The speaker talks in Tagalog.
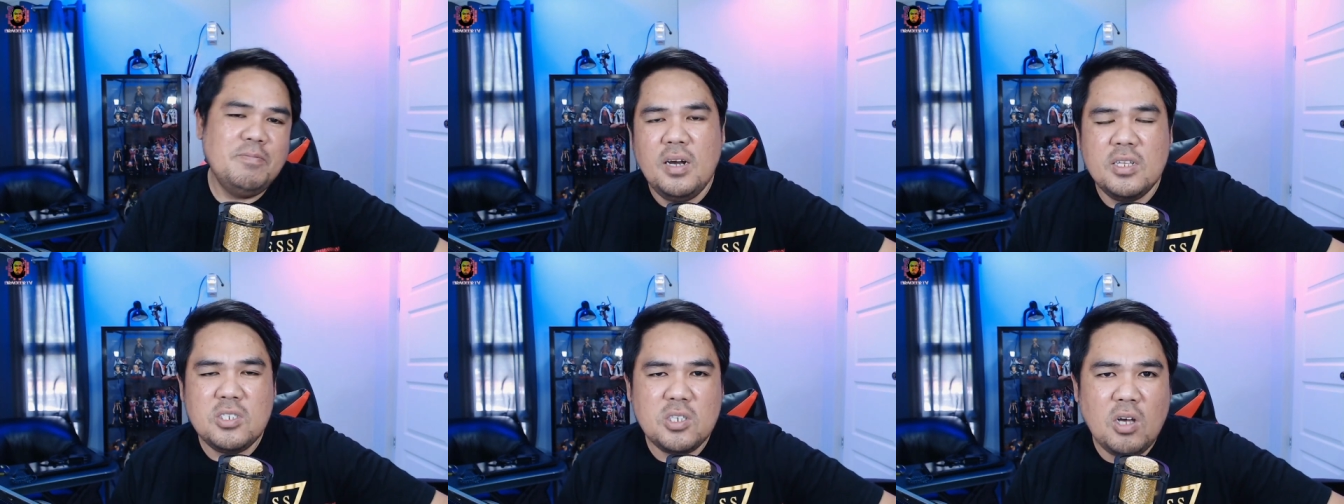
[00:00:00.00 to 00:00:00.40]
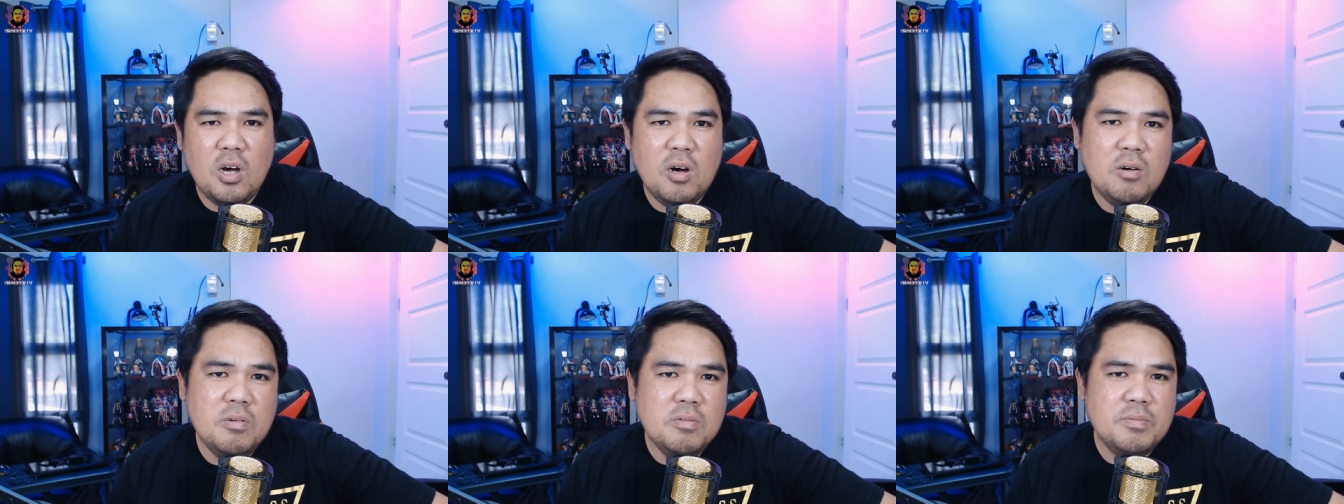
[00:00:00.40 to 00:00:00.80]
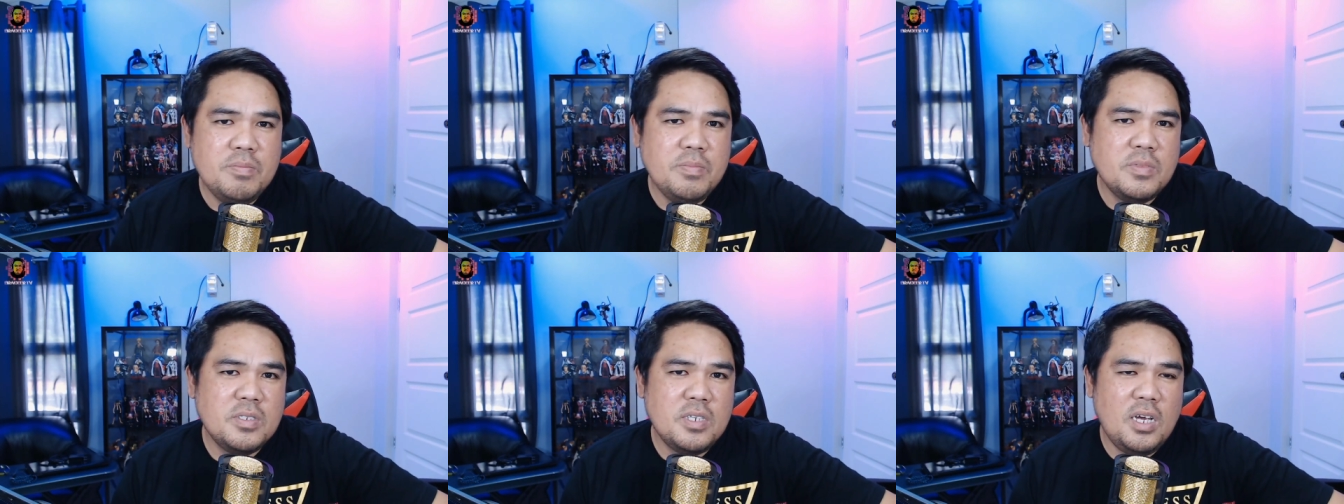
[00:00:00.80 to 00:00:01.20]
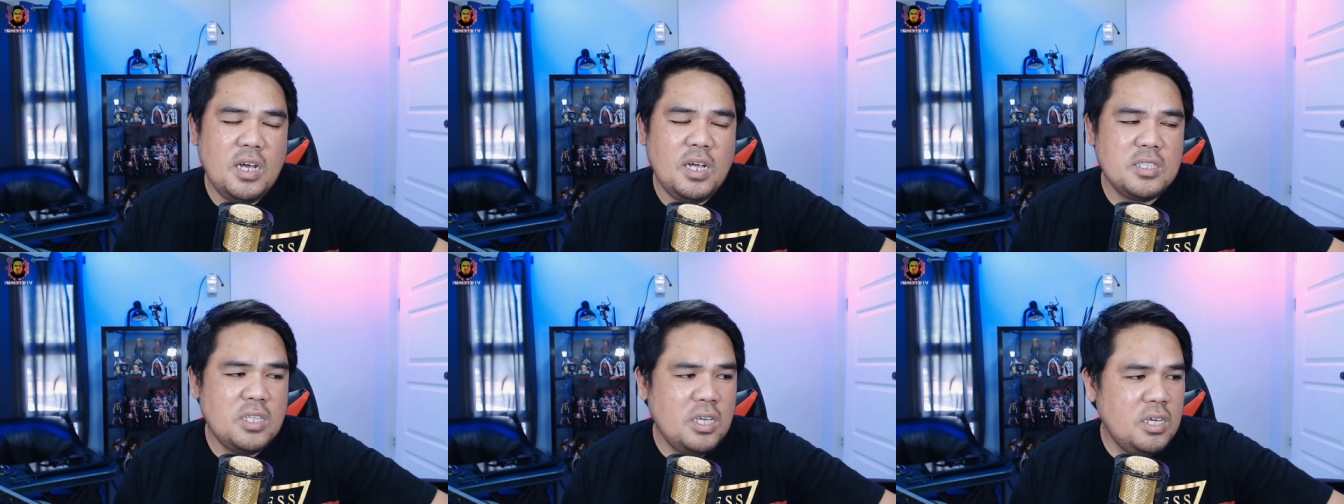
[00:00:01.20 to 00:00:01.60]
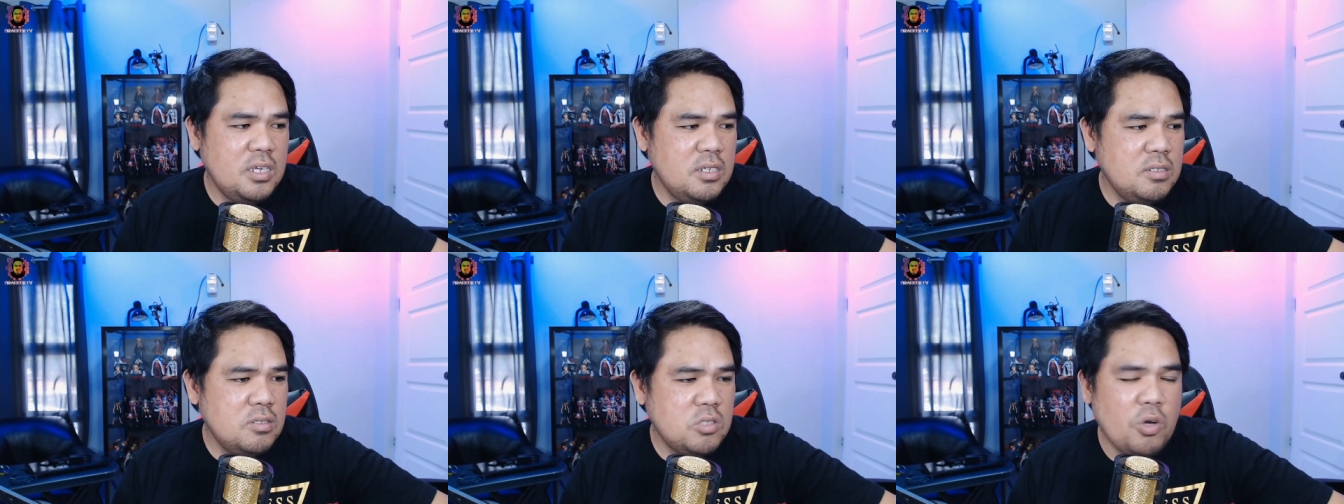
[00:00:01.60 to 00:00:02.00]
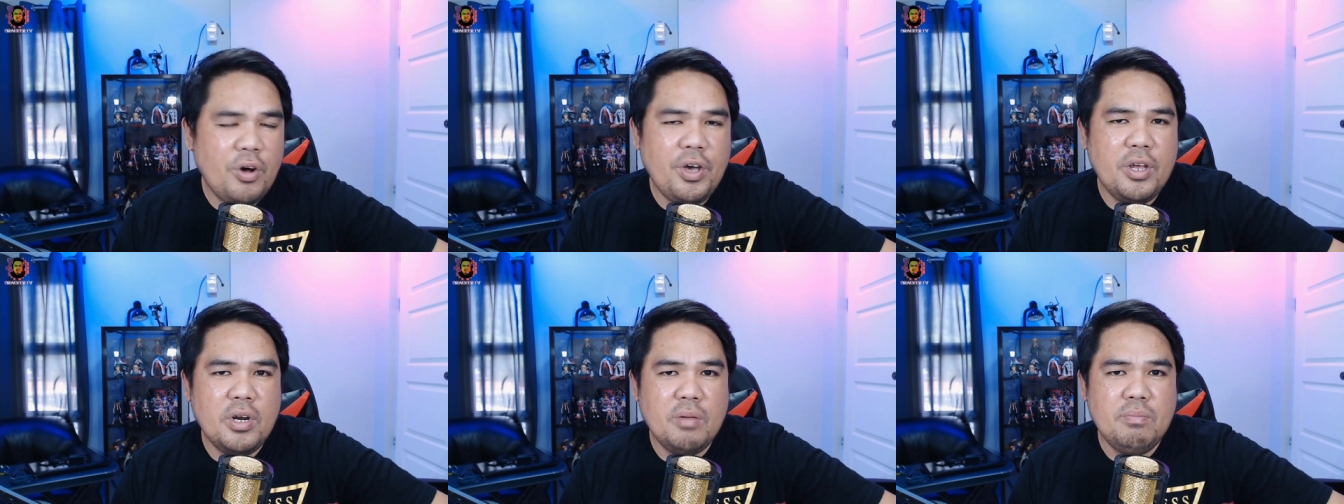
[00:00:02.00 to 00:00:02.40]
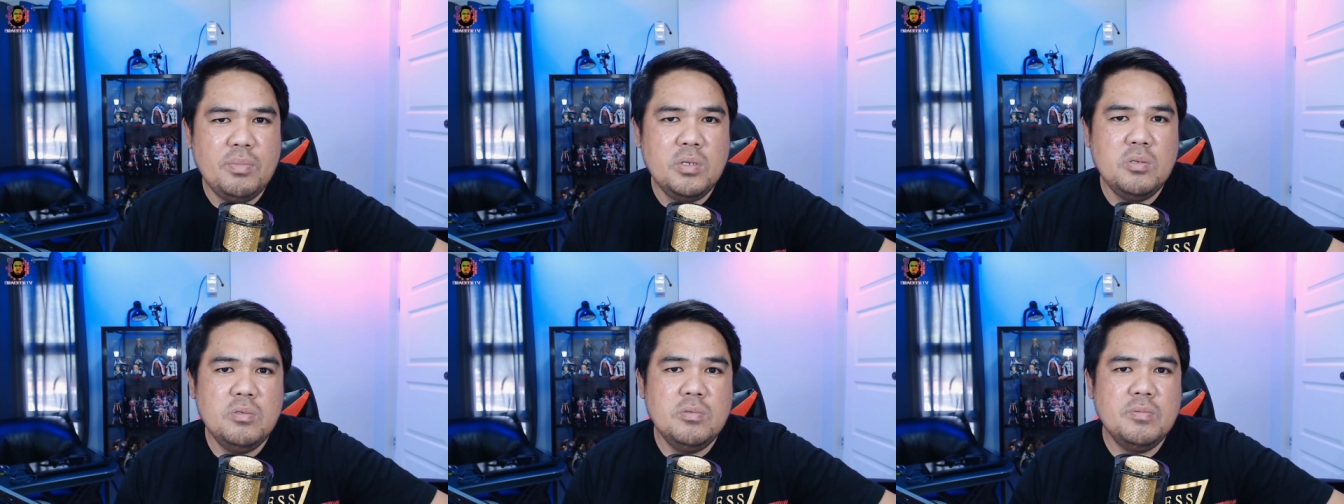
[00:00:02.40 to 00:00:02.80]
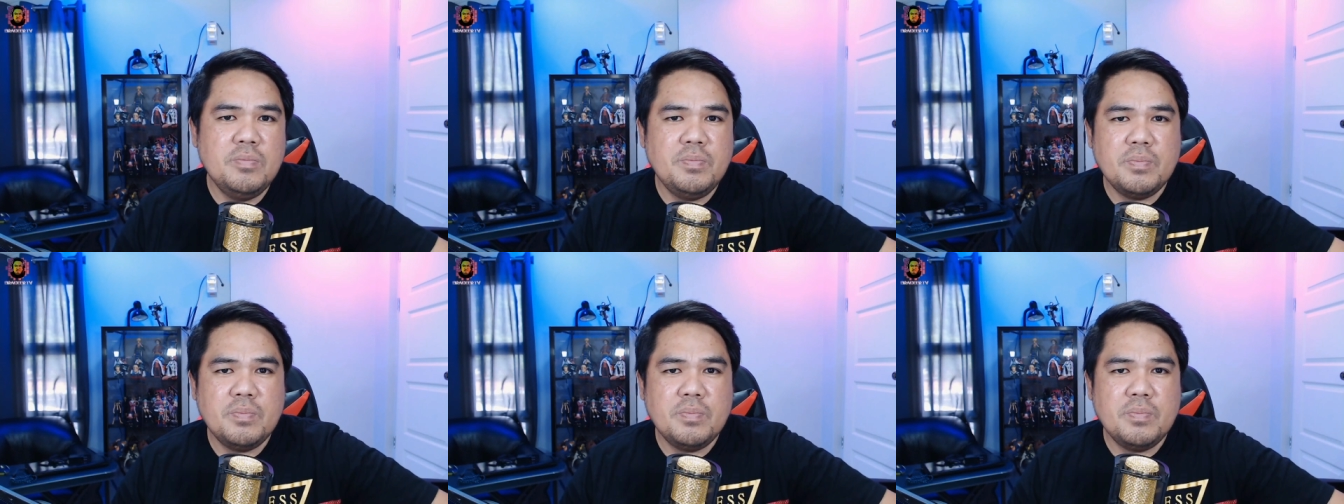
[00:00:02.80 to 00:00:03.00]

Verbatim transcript: Let's go sa ating toy review.